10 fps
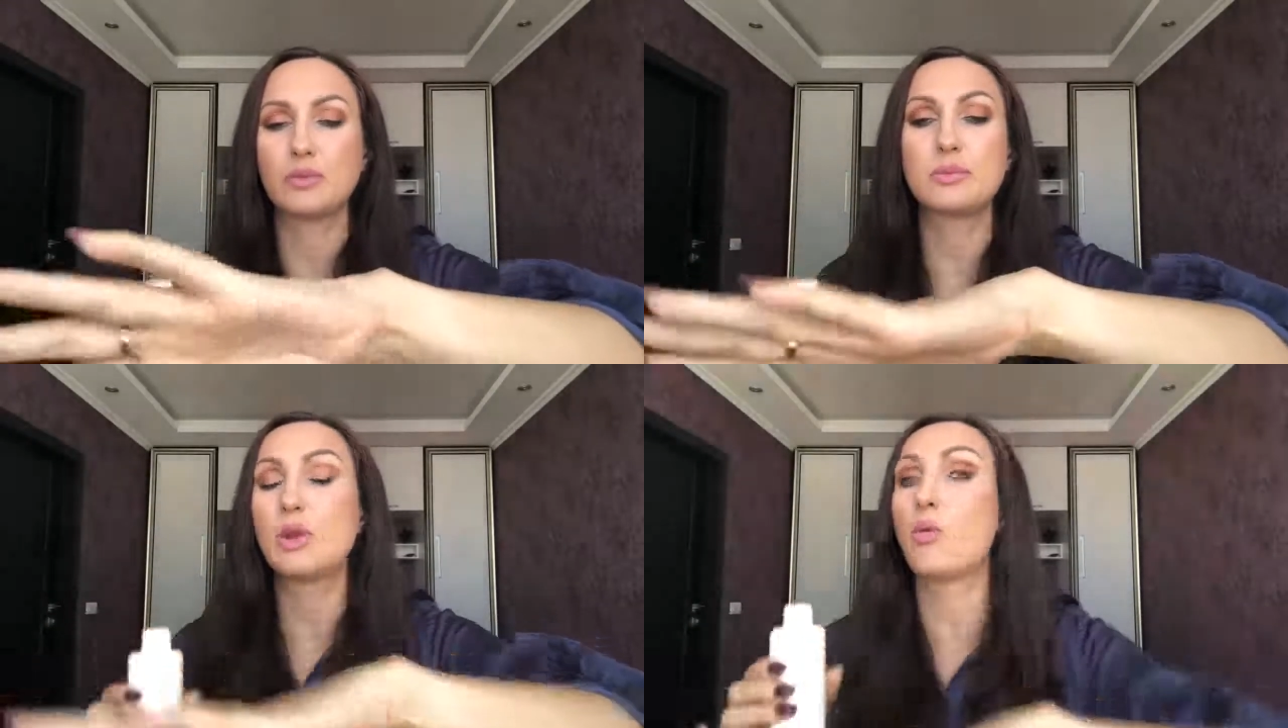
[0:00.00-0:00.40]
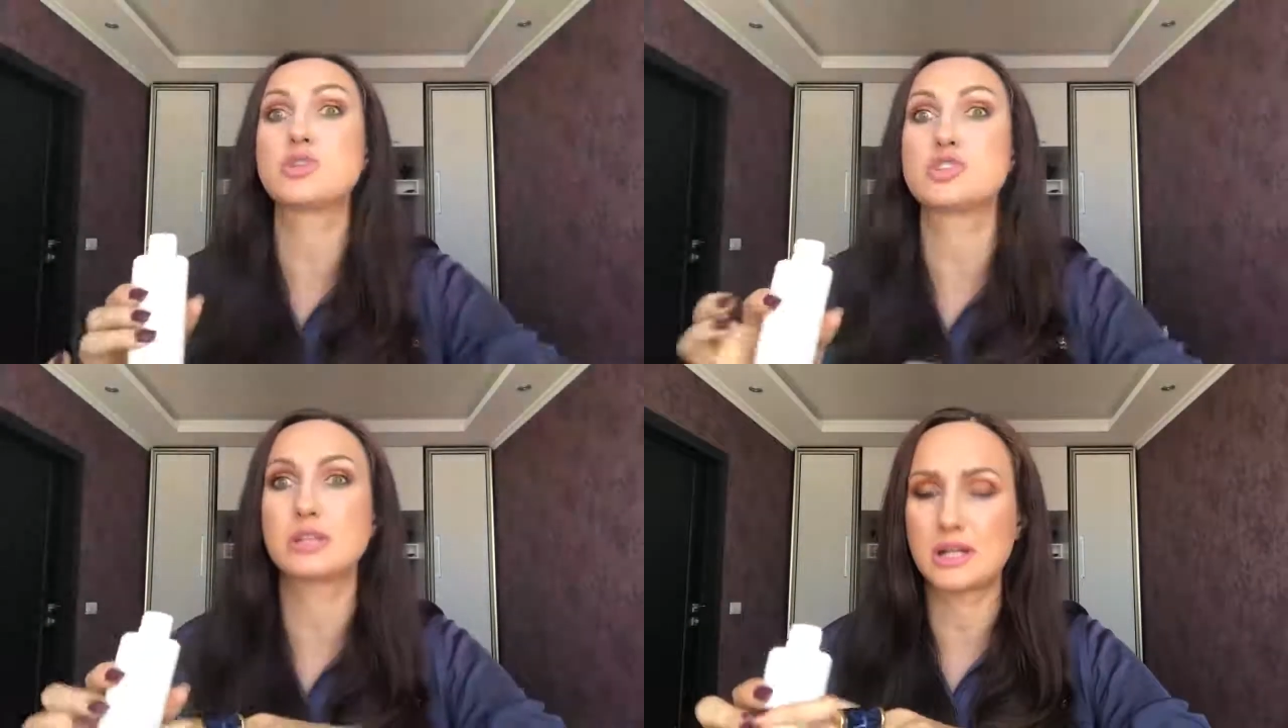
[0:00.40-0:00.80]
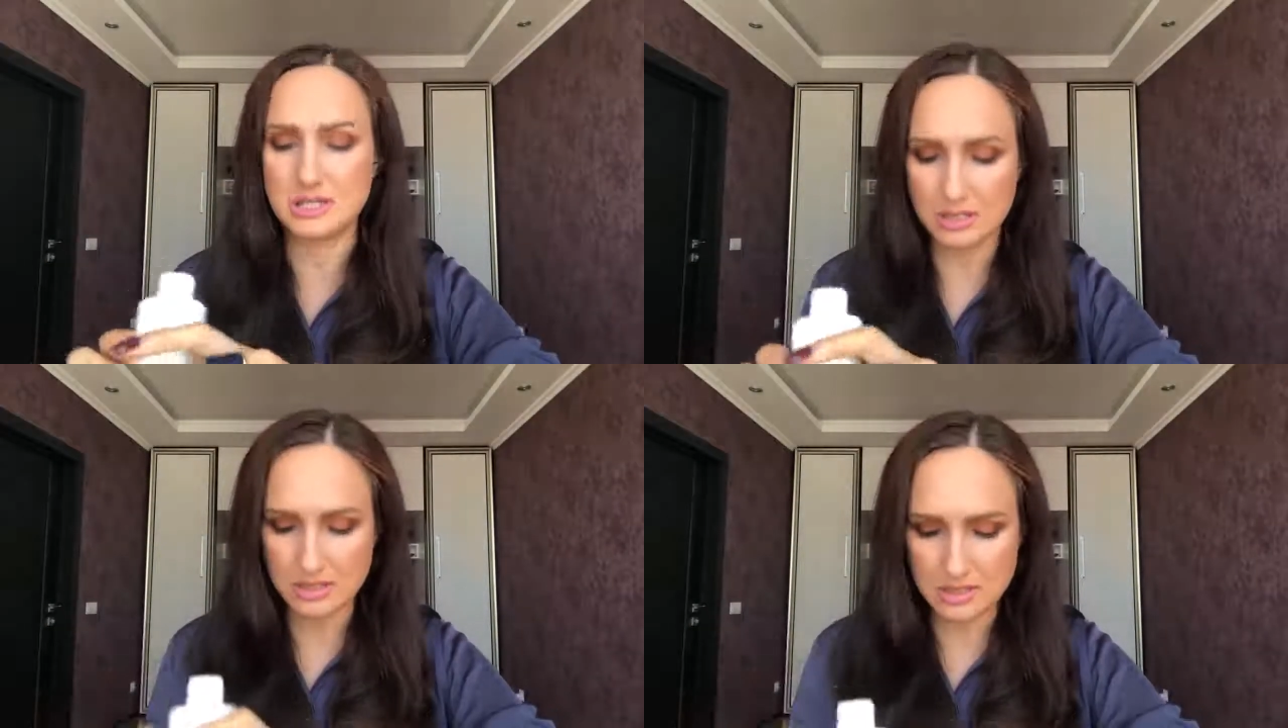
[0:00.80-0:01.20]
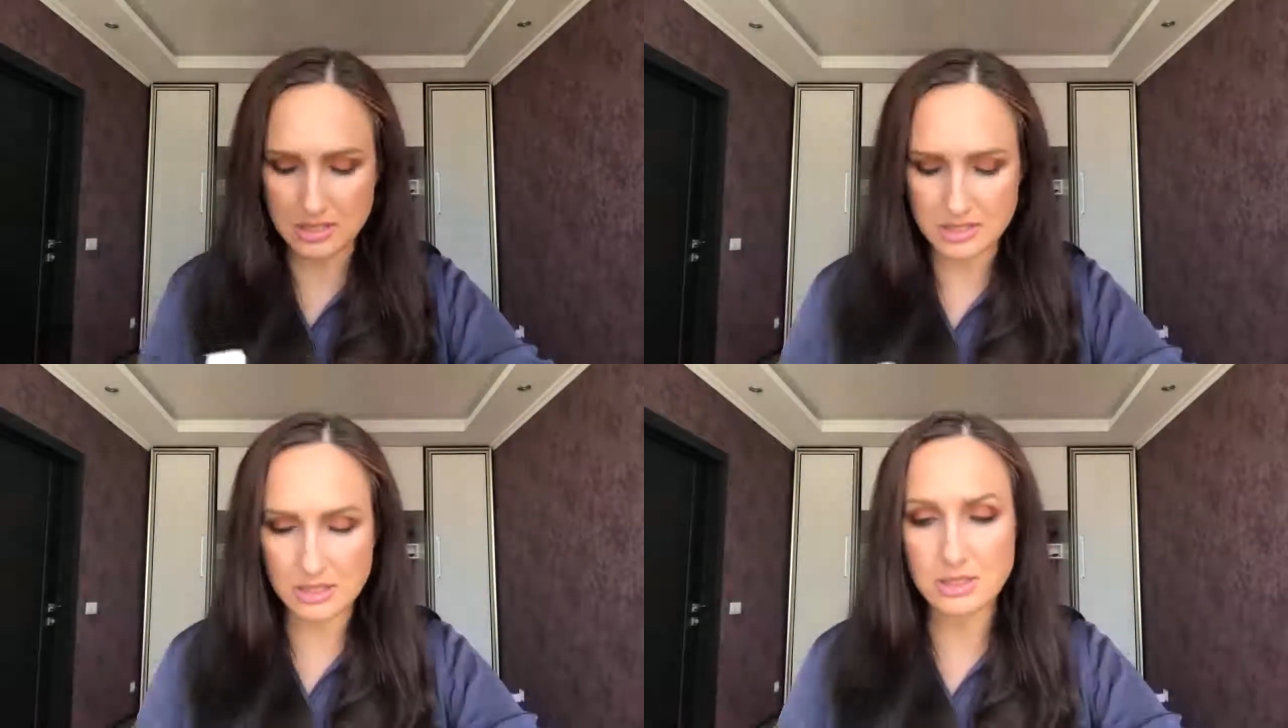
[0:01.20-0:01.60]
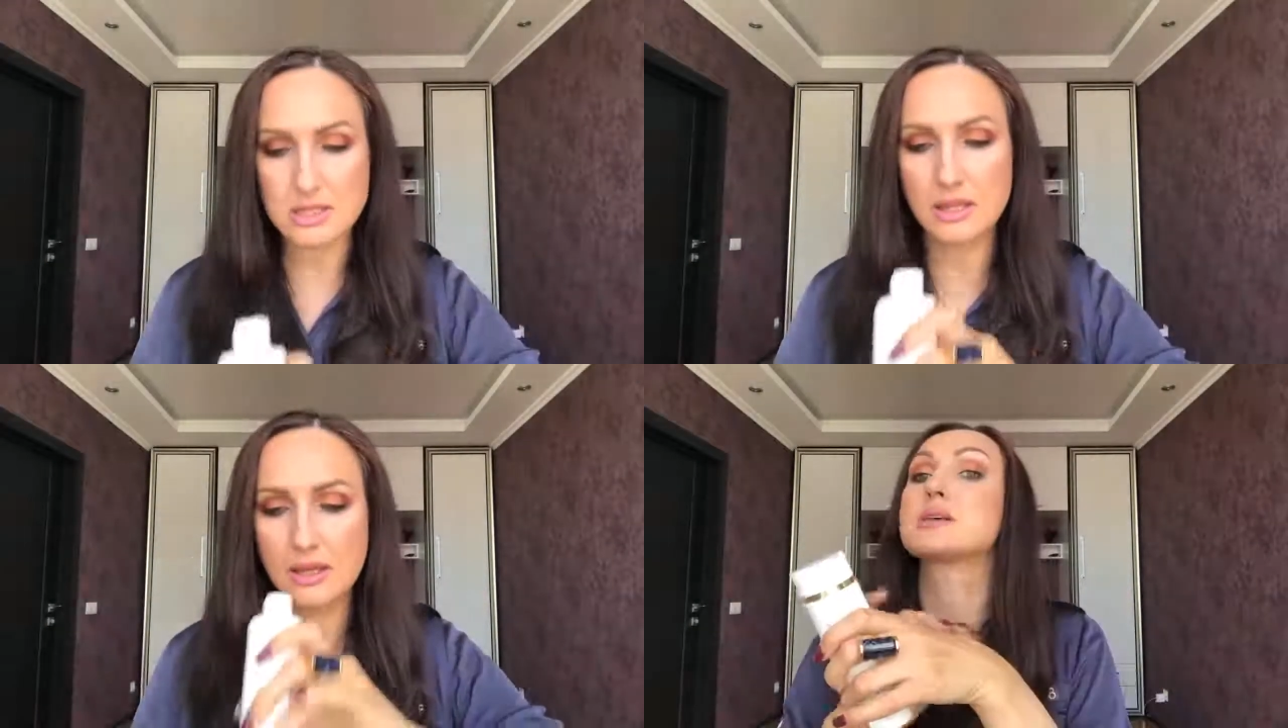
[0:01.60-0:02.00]
мне очень нравится
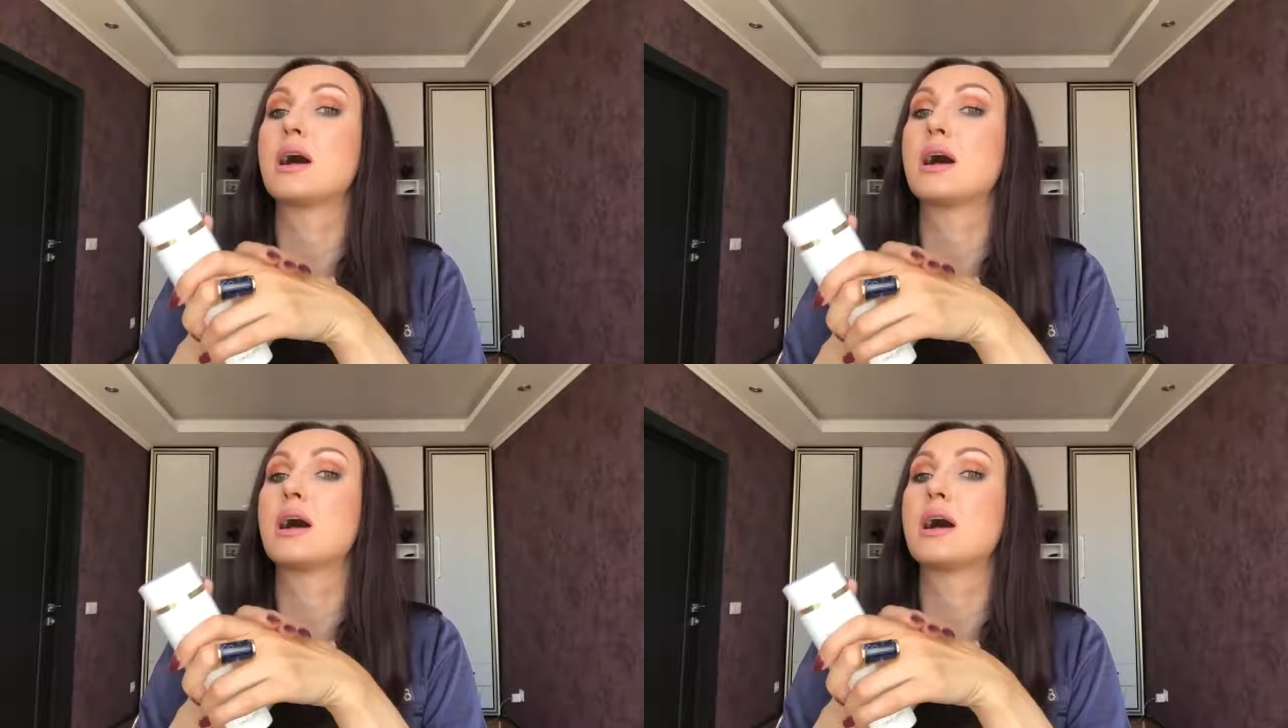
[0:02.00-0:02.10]
консистенция,